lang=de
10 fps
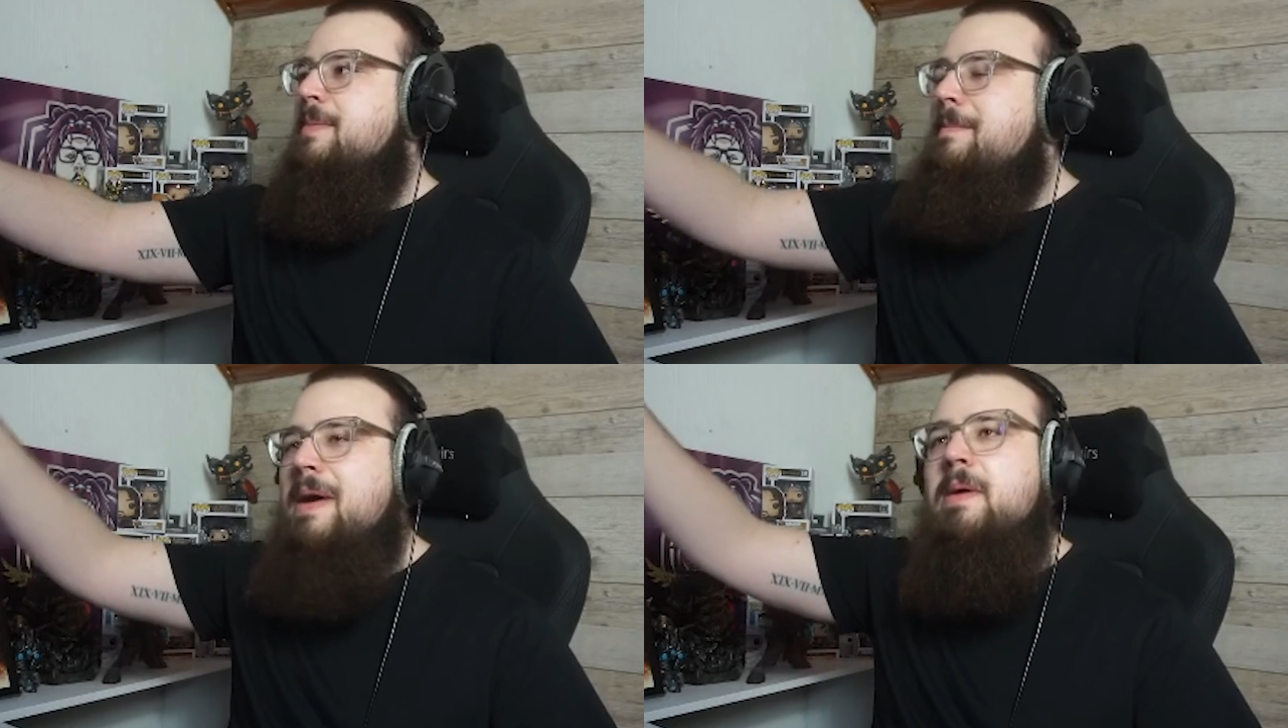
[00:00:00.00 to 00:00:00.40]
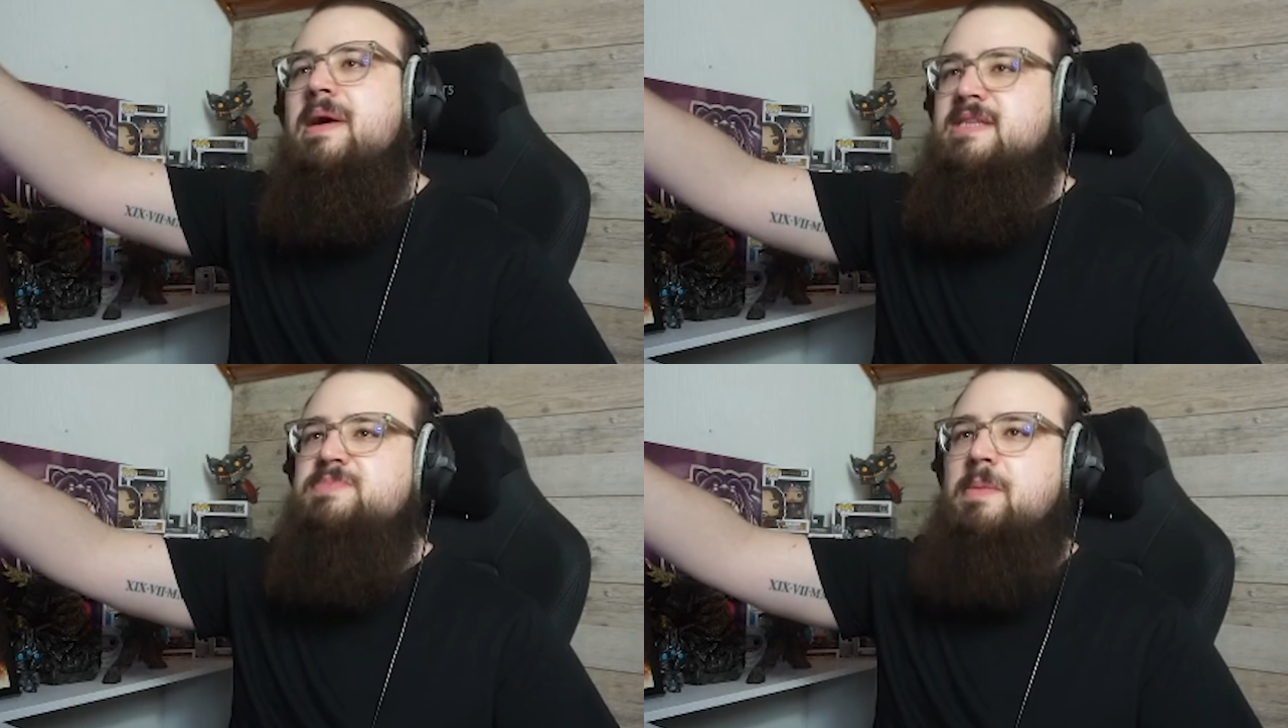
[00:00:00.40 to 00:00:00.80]
Mama, mach
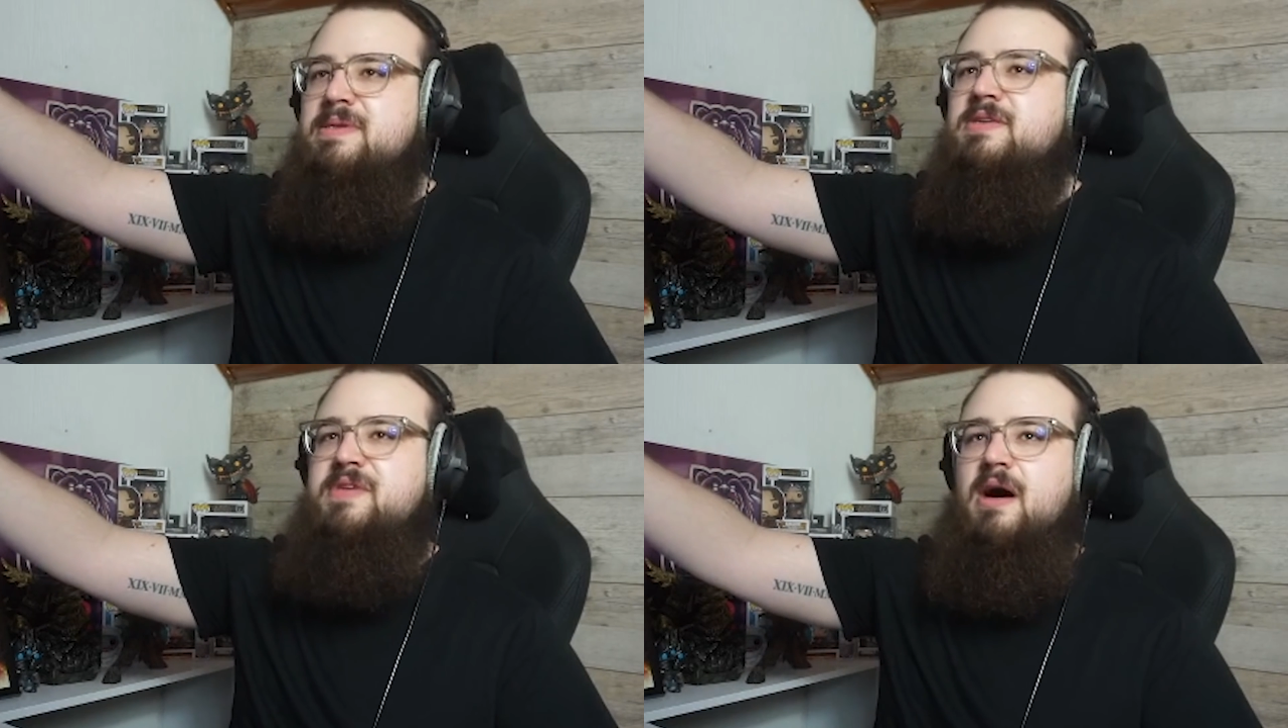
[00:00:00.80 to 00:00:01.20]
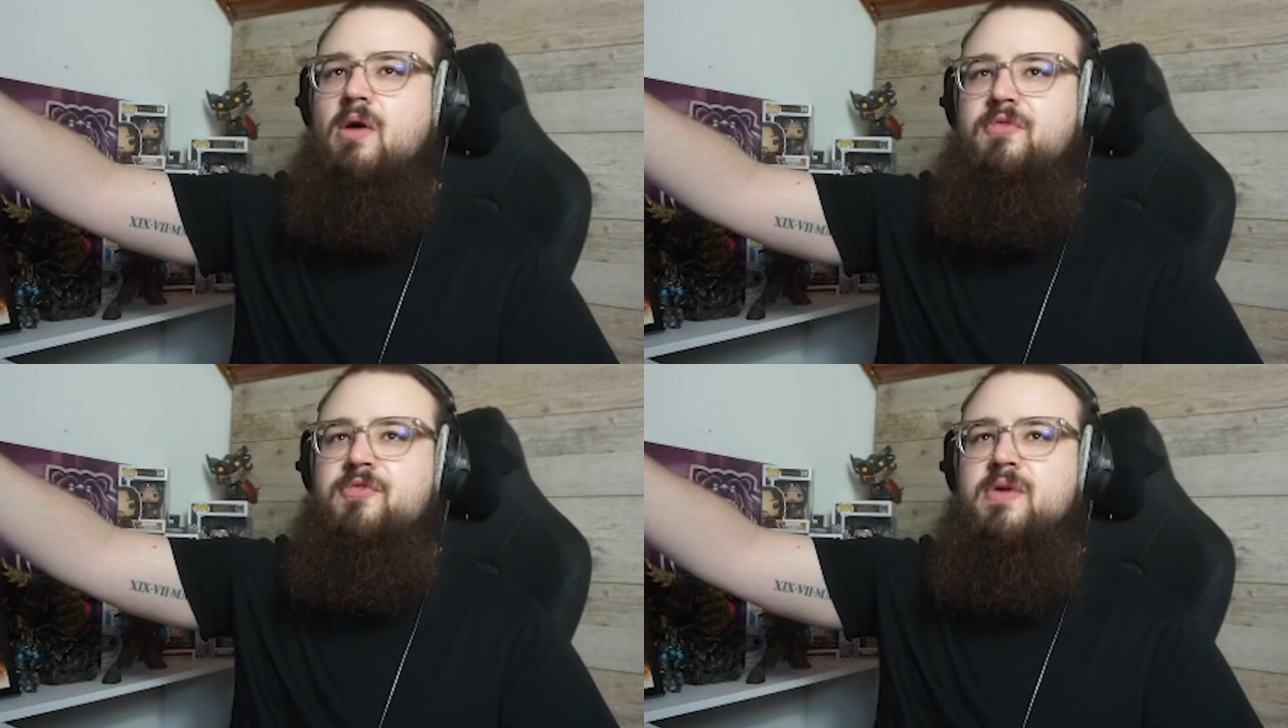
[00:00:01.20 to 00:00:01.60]
das mal bitte wieder
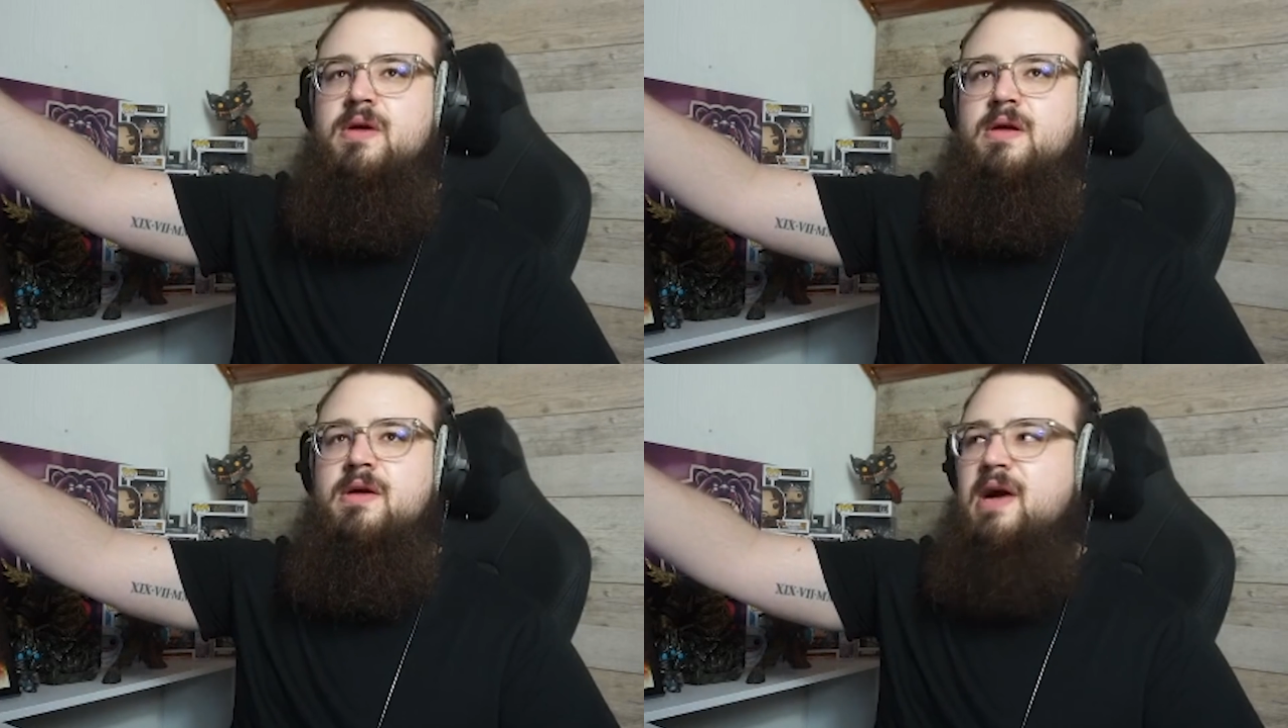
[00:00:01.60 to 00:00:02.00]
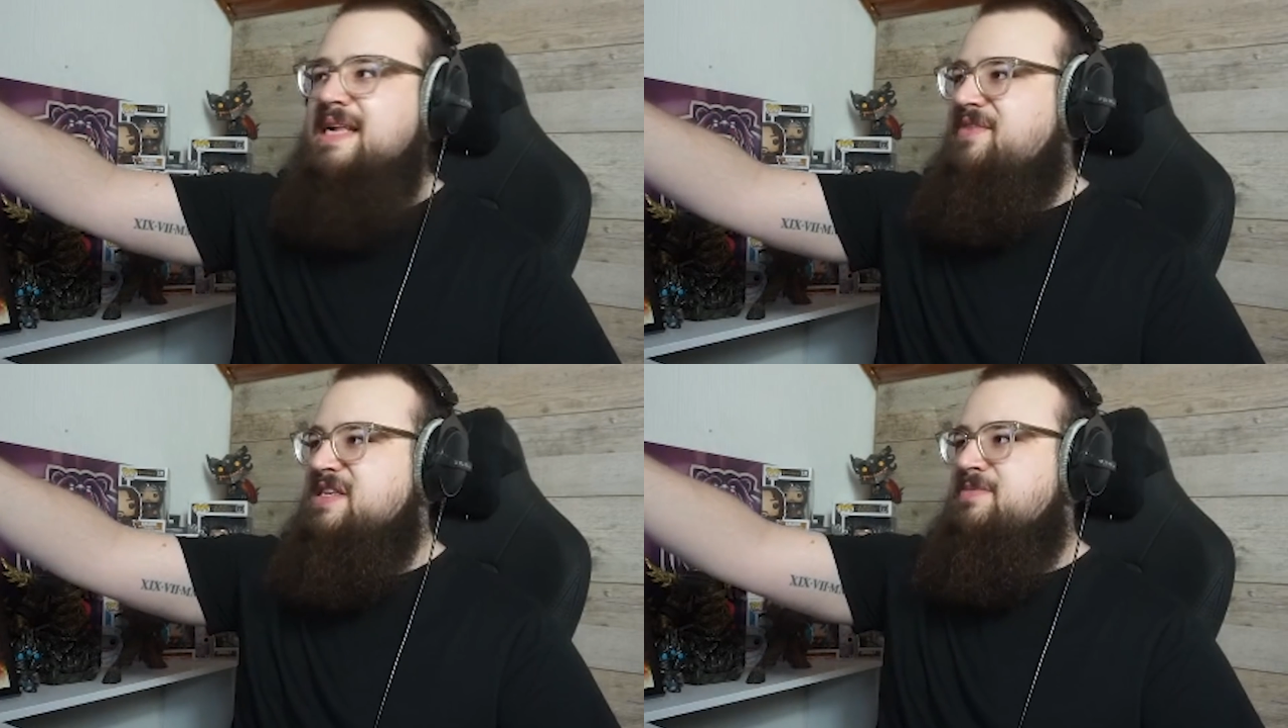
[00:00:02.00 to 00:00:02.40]
auf.
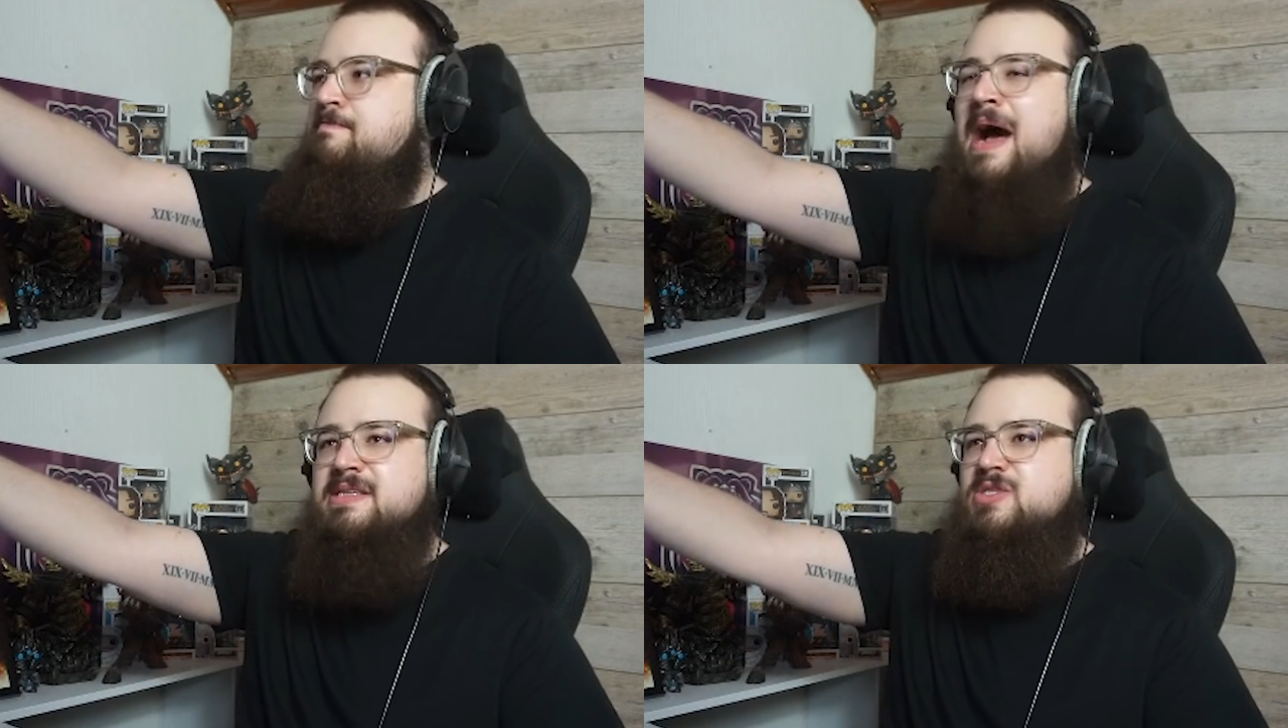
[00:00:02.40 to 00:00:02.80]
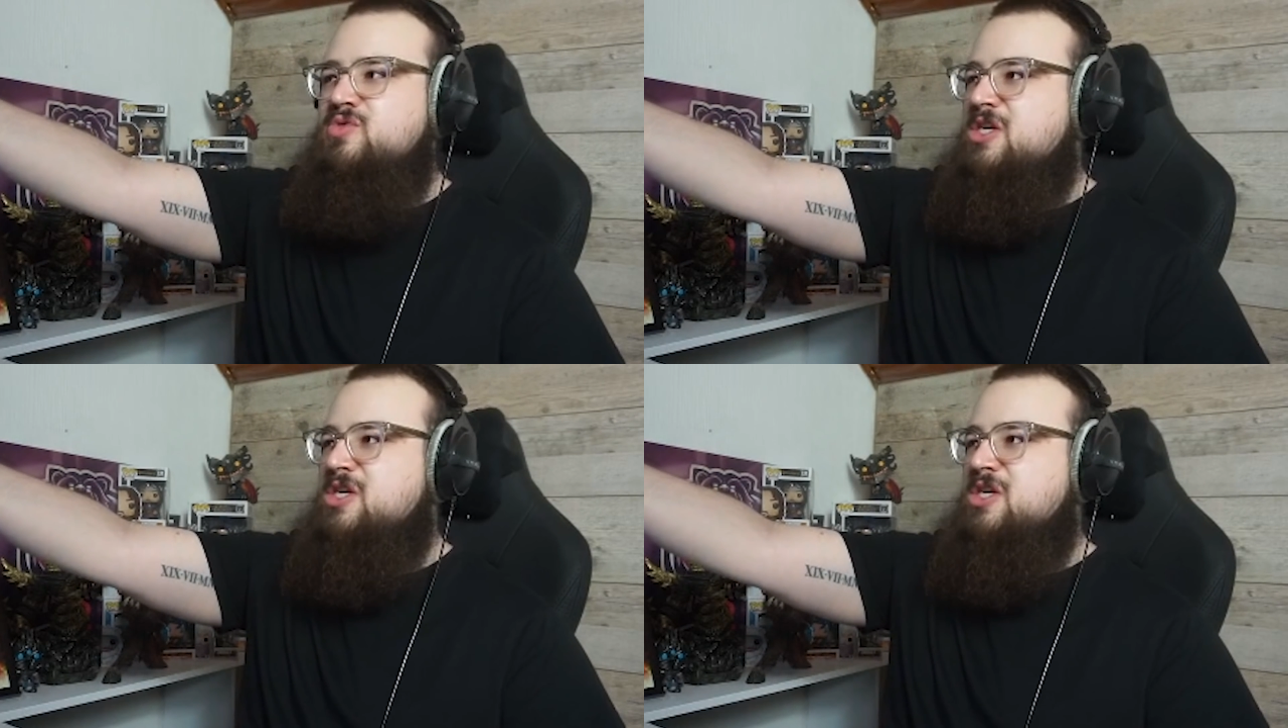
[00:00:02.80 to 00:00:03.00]
Alter, was machst du da?